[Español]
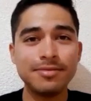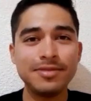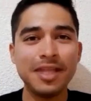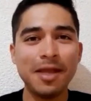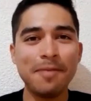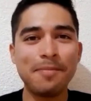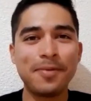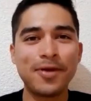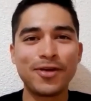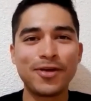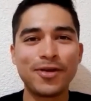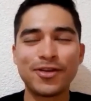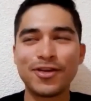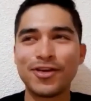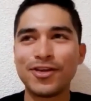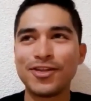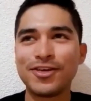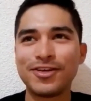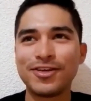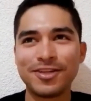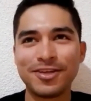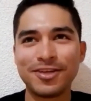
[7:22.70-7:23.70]
pero no,
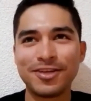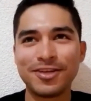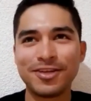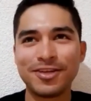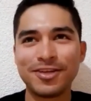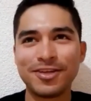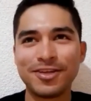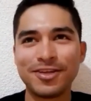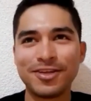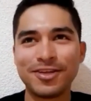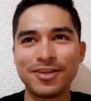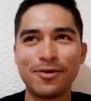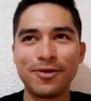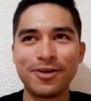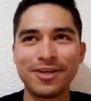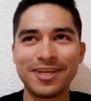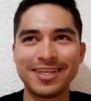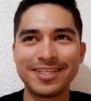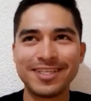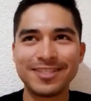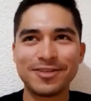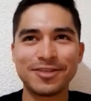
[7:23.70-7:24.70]
no, no, no tengo apodo
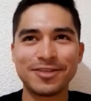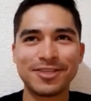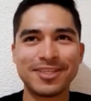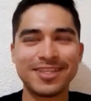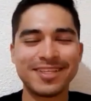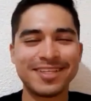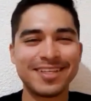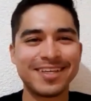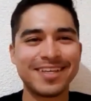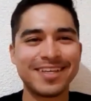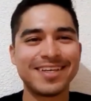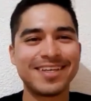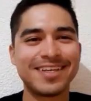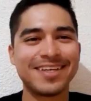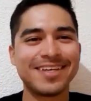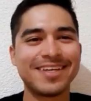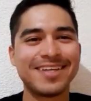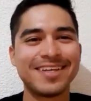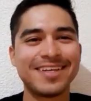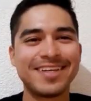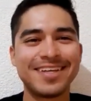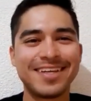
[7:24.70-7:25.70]
de esos. Eh,
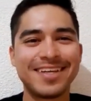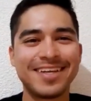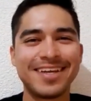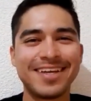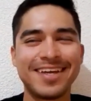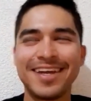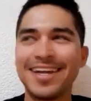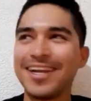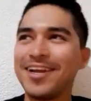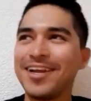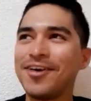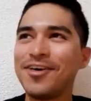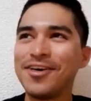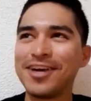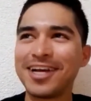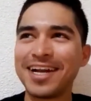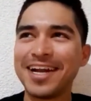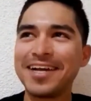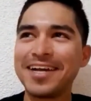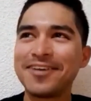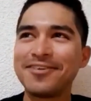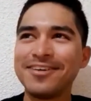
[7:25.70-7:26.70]
el León,
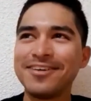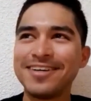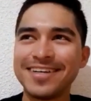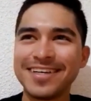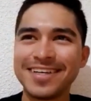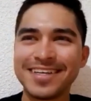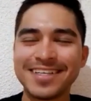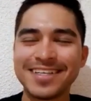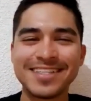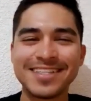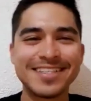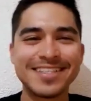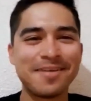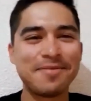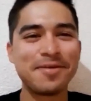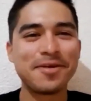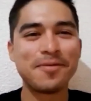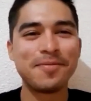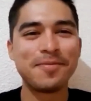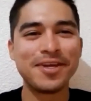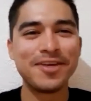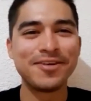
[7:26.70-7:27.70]
claro, ese es
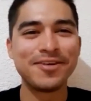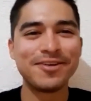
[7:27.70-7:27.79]
amigo mío,